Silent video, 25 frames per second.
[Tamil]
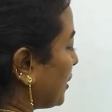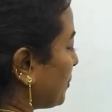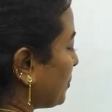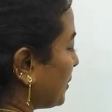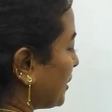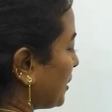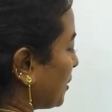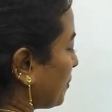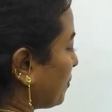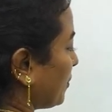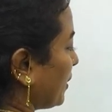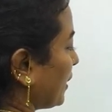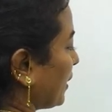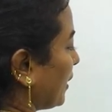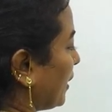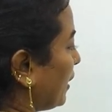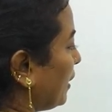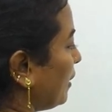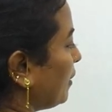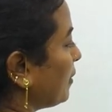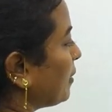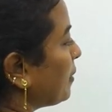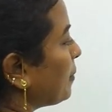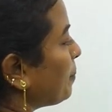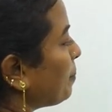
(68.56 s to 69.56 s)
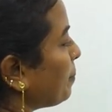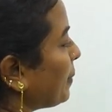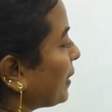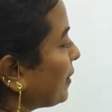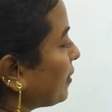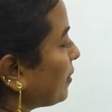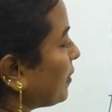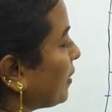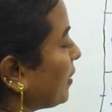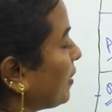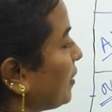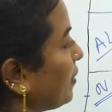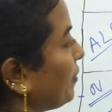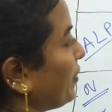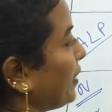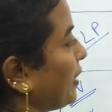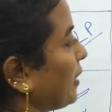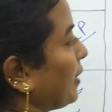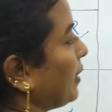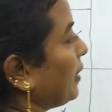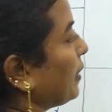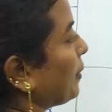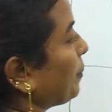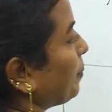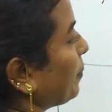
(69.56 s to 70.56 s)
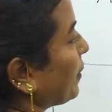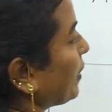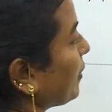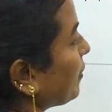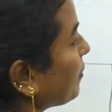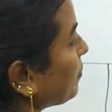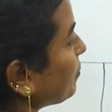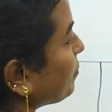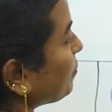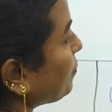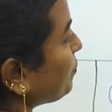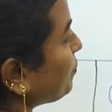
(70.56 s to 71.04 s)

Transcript: ஆதிபத்தியம் வாங்கி பத்தாவது வீட்டில் இருப்பார்